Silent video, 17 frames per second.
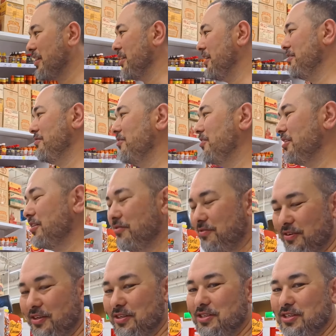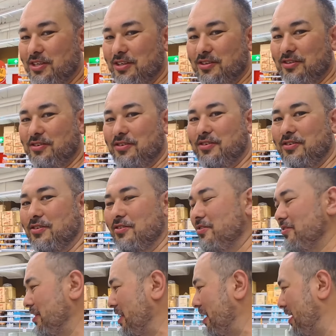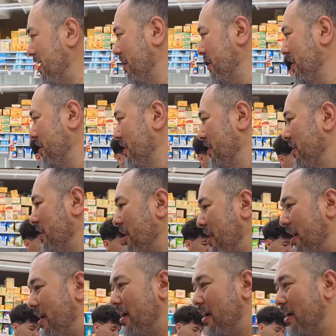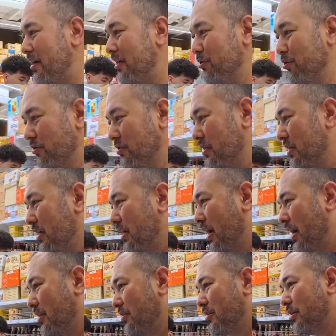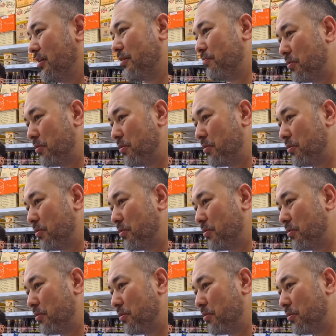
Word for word: aquele molinho, aquele molinho fedido. Hoje, tava gostoso, é, né? é adocicado e